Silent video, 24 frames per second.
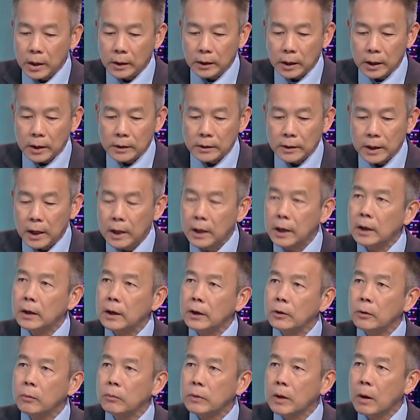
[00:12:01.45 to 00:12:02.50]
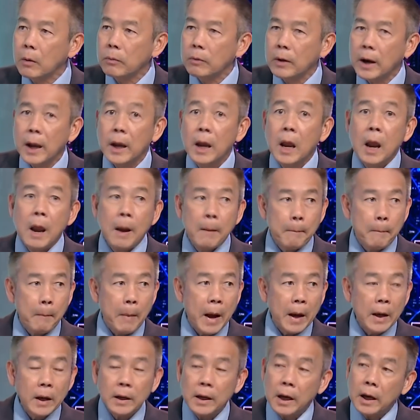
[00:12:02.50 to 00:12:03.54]
cái tình trạng kỳ thị chủng tộc này
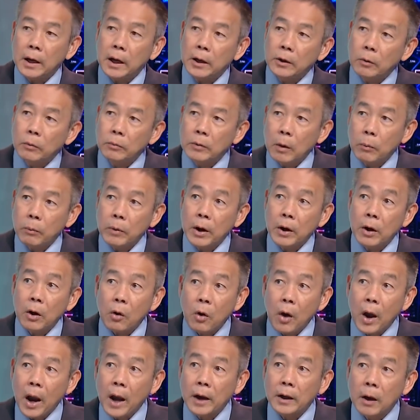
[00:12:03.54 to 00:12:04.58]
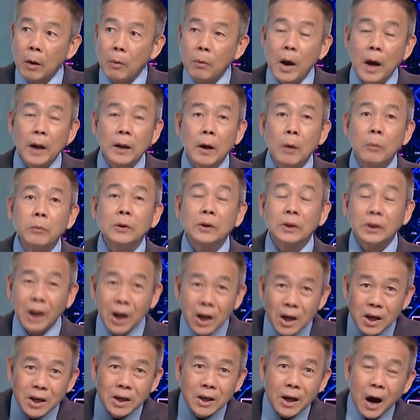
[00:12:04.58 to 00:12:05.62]
mà cái kỳ thị chủng tộc này nó có hệ thống hệ thống
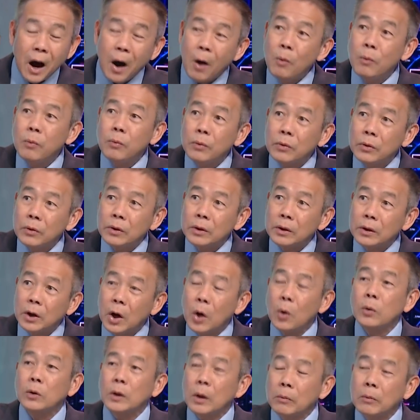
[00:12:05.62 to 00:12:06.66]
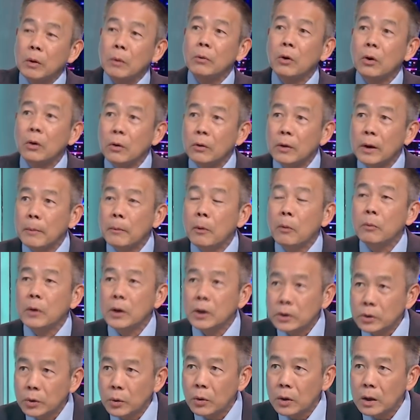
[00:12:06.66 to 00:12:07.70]
từ ông cựu tổng thống Donald Trump ông
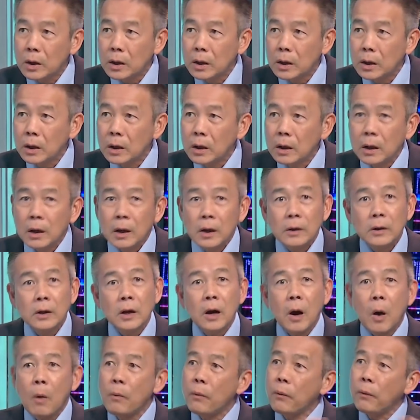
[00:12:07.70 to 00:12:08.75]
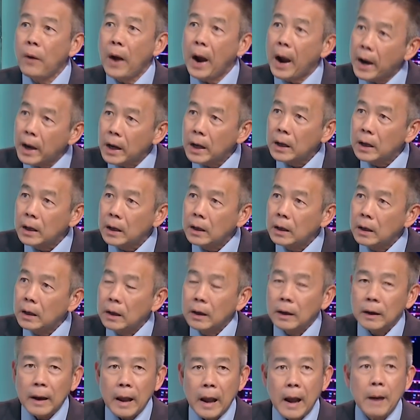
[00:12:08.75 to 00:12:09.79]
đưa xuống chứ không phải
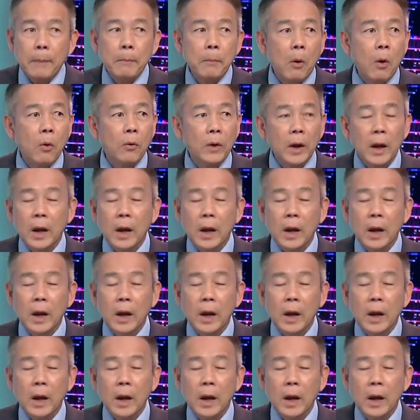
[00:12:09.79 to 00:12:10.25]
là một